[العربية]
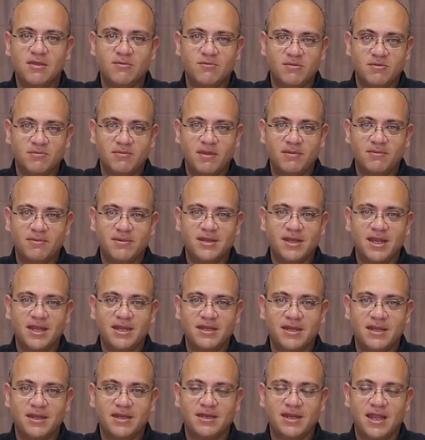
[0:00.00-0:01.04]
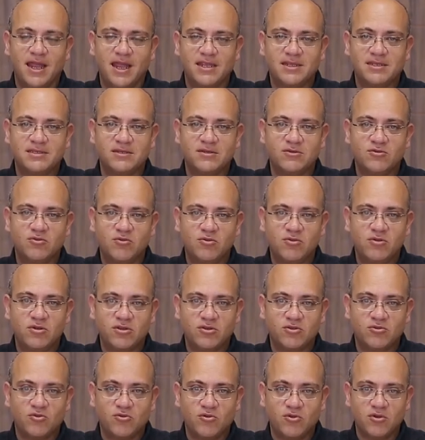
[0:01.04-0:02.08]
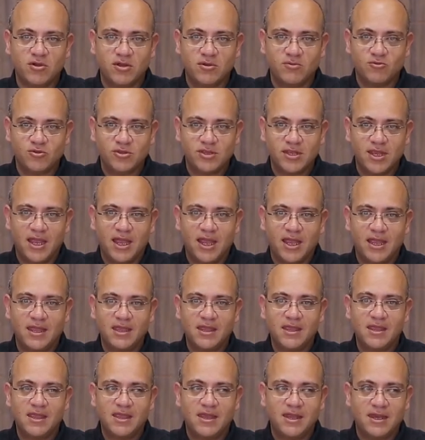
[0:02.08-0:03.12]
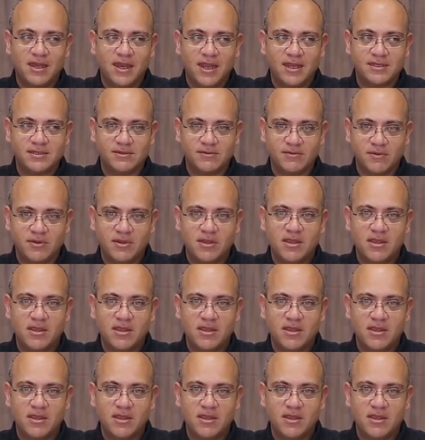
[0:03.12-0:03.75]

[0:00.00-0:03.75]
من باب أن احنا نحسن كل الطرق المتاحة لهذا